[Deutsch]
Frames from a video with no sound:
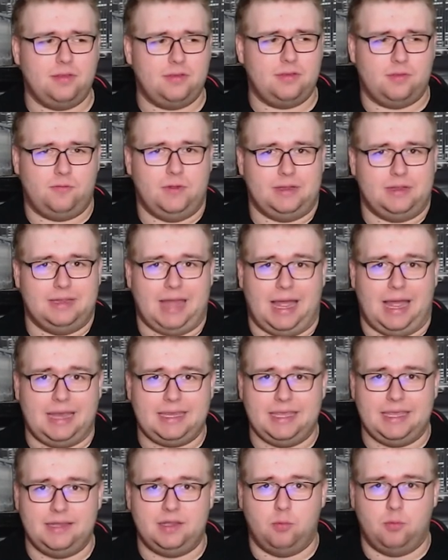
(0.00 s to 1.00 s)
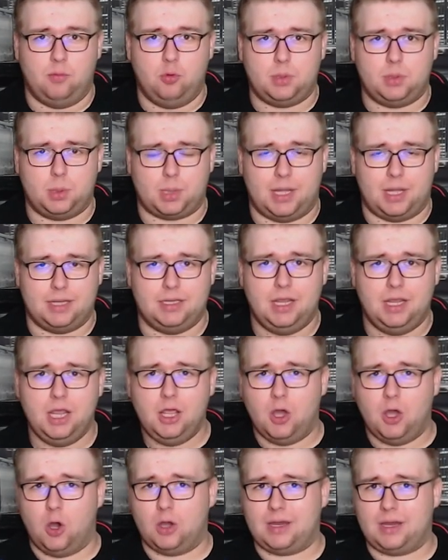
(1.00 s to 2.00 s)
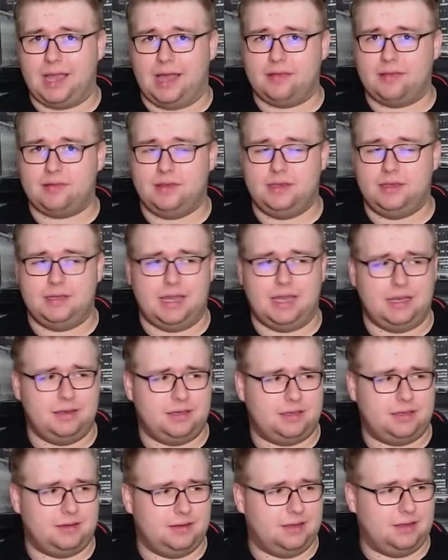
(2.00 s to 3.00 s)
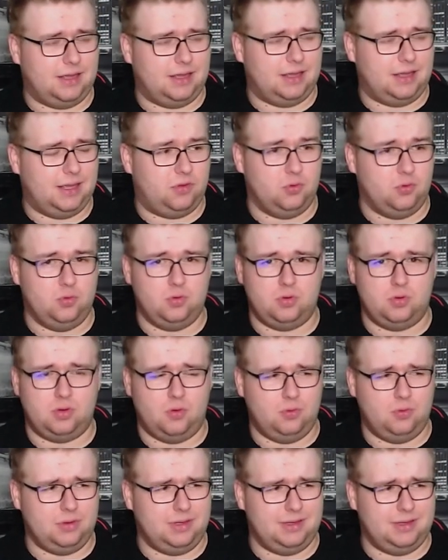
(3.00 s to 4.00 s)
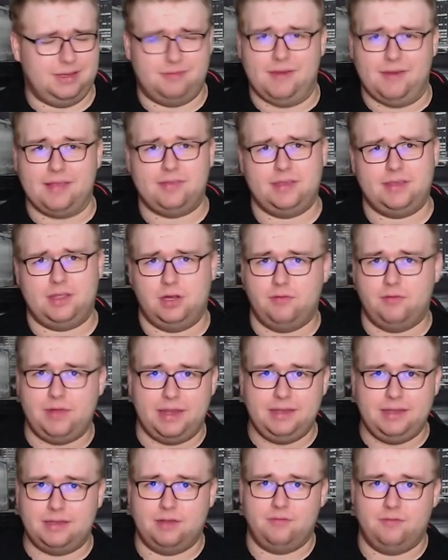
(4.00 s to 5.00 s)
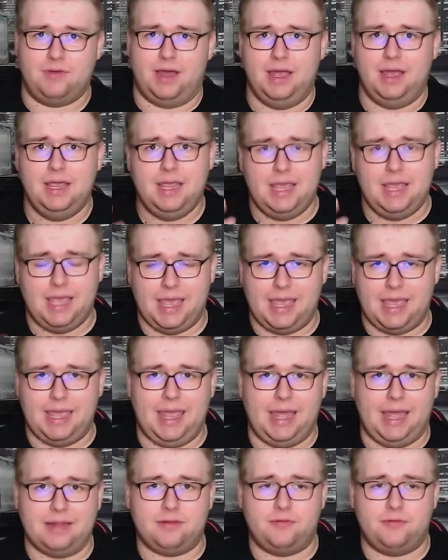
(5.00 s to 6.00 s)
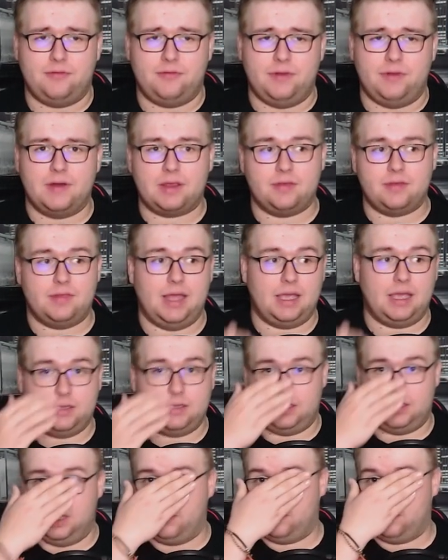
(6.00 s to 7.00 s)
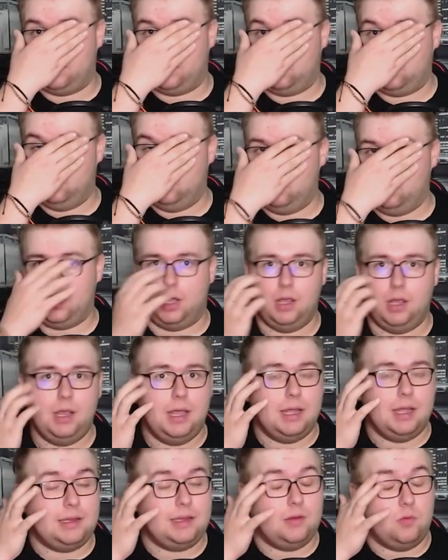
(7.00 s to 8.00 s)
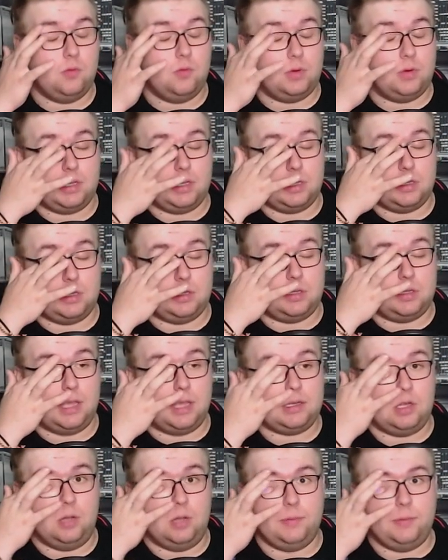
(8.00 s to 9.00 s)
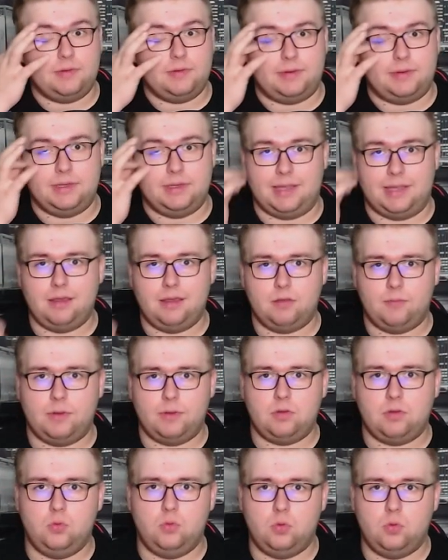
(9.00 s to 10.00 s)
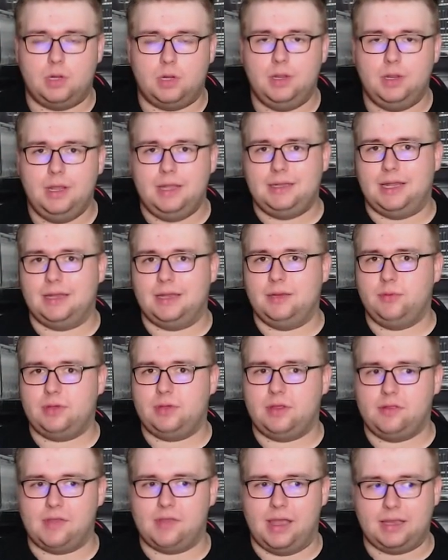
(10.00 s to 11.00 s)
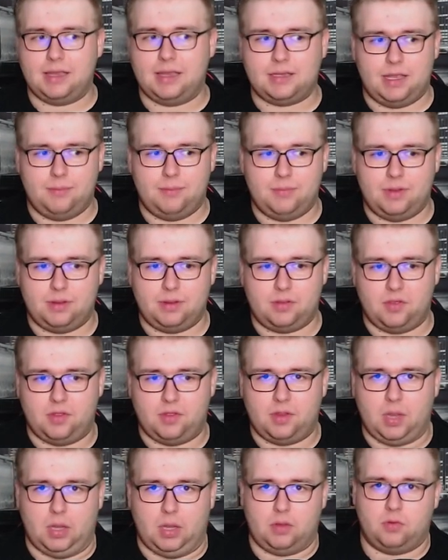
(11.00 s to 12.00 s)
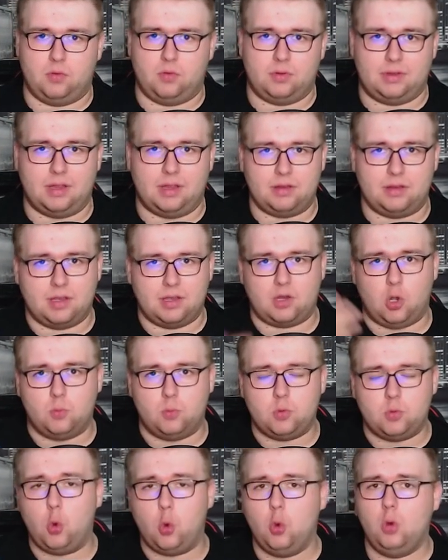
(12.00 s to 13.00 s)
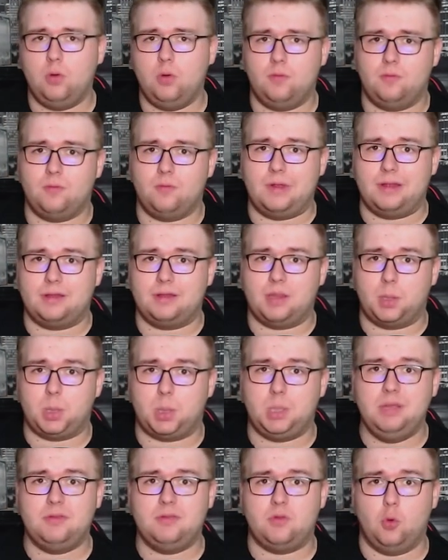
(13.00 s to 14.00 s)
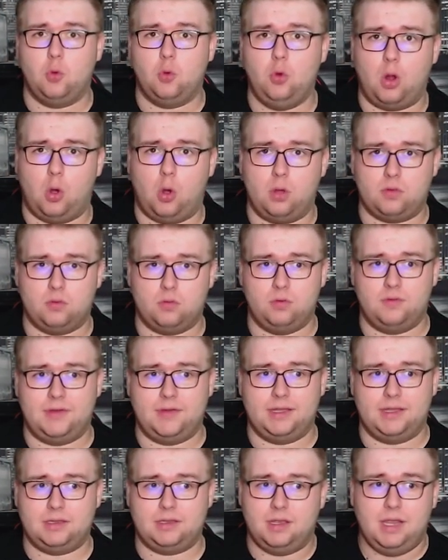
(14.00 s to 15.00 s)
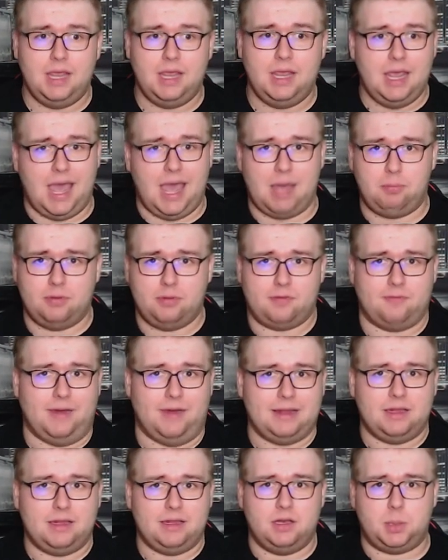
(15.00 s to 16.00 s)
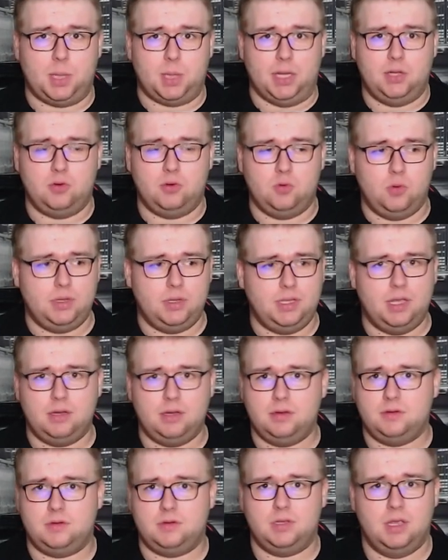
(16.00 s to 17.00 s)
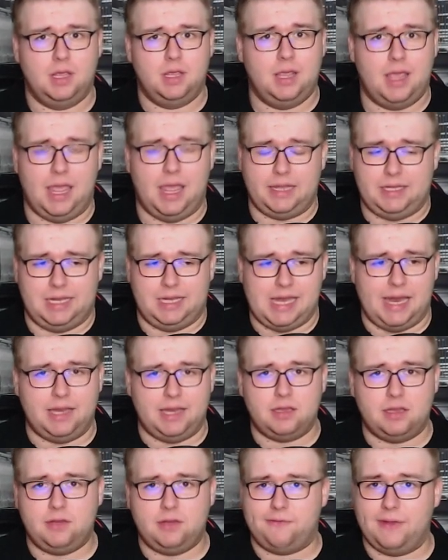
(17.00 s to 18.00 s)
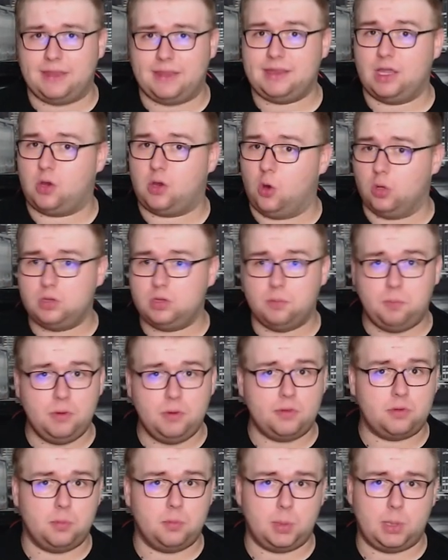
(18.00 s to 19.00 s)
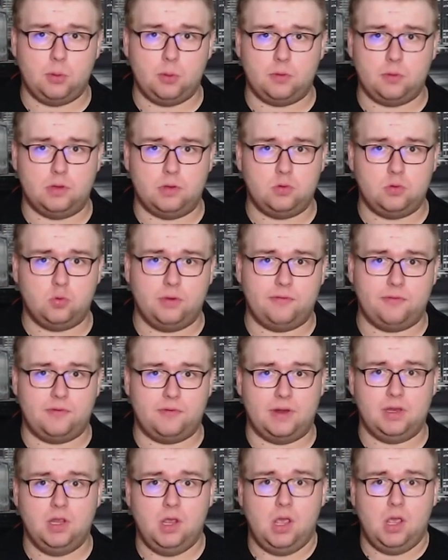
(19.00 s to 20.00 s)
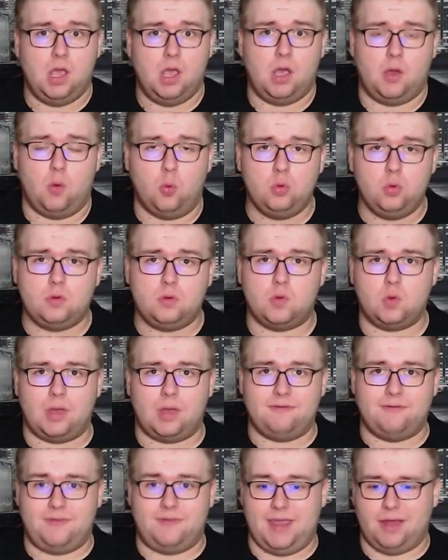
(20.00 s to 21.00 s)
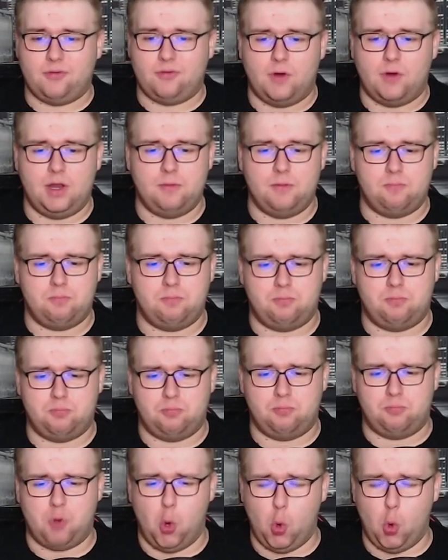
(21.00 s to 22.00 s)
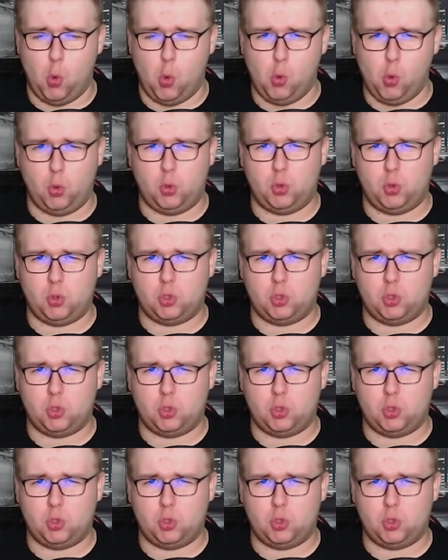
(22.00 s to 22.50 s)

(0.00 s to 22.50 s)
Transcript: es wird ein angehender Motorschaden. Auch Gasly, nein, ich, ähm, zu Not, ich weiß nicht genau, wer hinter ihm war. Äh, er hat auf jeden Fall gesagt, ich glaube, es war zu Noda. Oder, ja, ich glaube, ich, ich denke, es war zu Der hat nämlich gesagt, ähm, es, äh, also da, da, kommt Öl, äh, da schießt Öl raus und so weiter. Aber es war dann anscheinend nur irgendein kleiner Defekt. Er konnte bis zum Schluss dann durchfahren und sogar wertvolle Punkte